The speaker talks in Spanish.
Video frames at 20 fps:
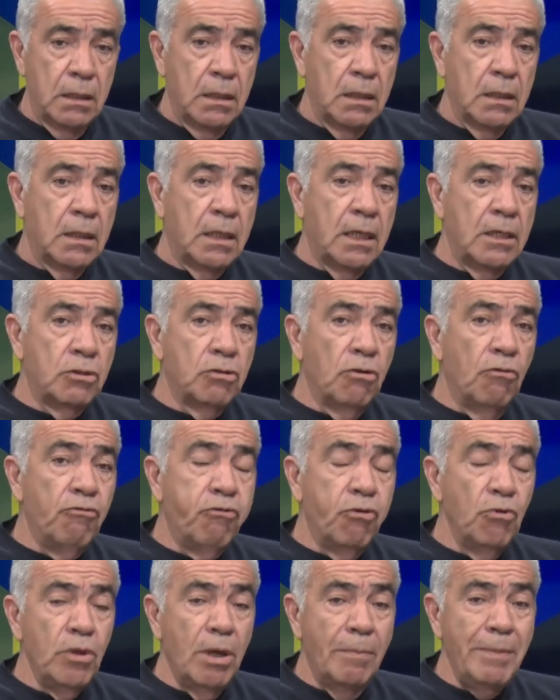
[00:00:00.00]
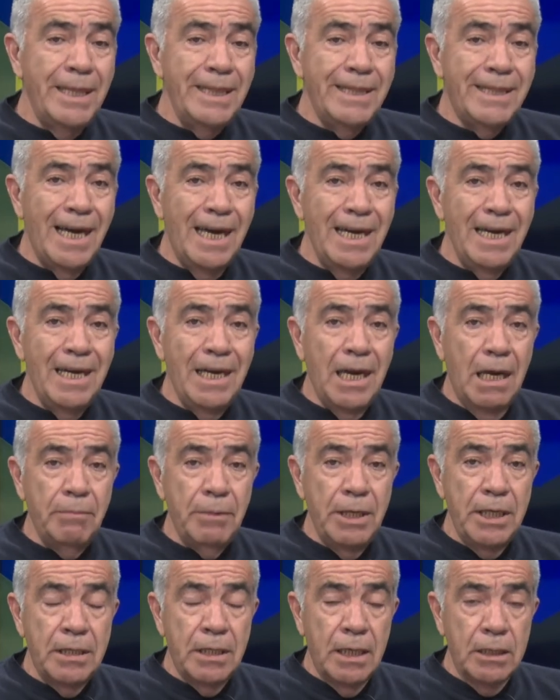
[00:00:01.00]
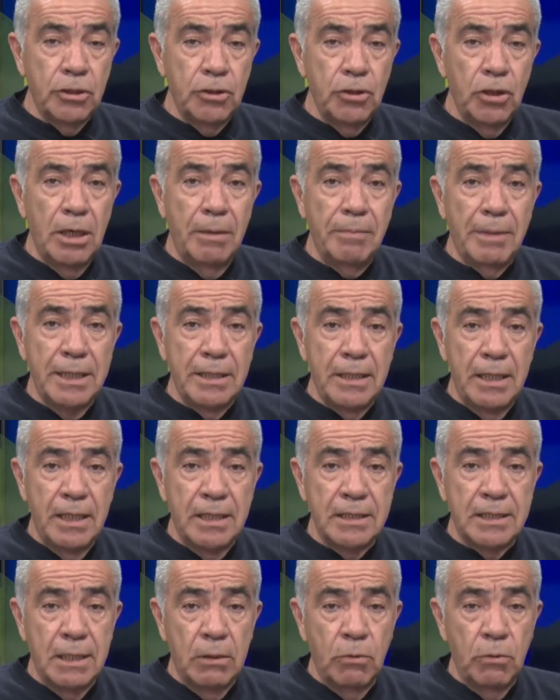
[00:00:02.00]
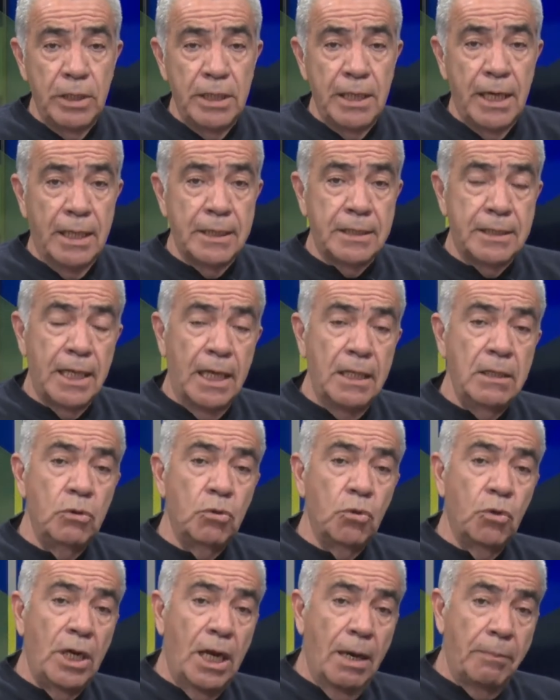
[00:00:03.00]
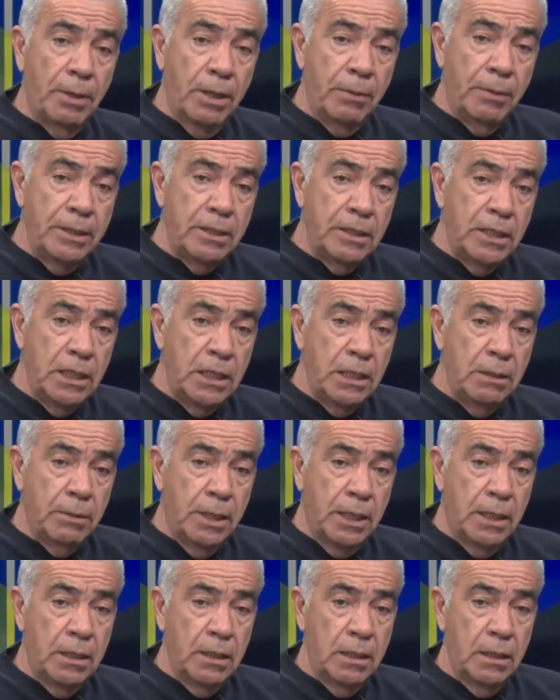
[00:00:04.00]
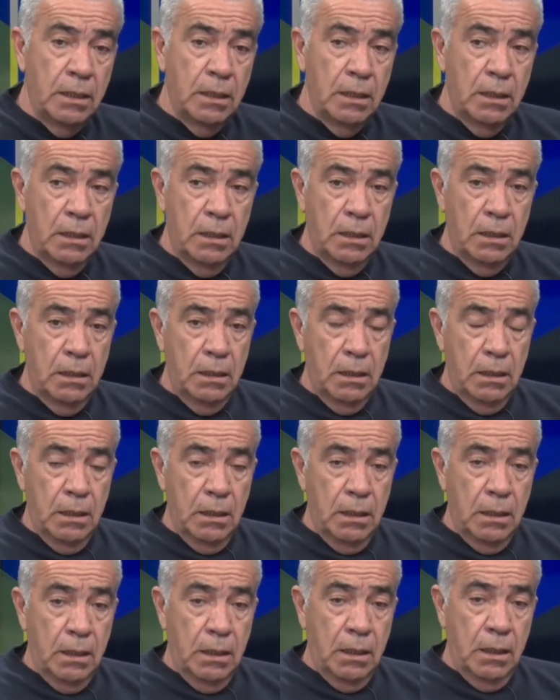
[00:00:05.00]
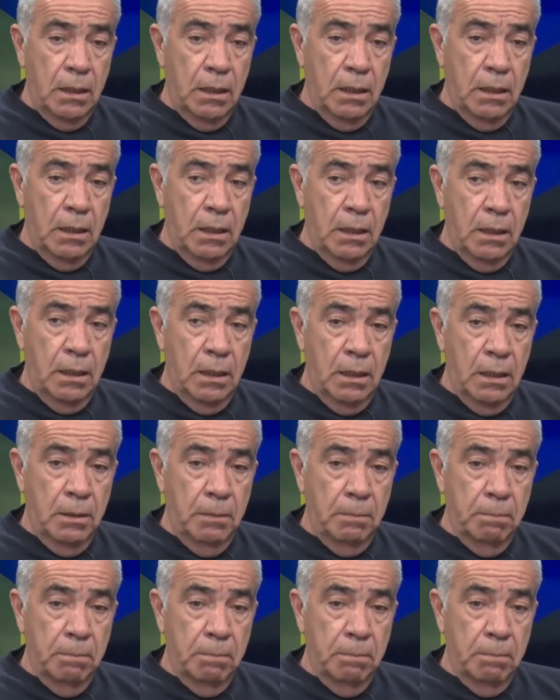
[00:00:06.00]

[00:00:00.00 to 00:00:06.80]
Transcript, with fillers: que son fundamentales en la administración en materia de seguridad, tanto en la preventiva eh,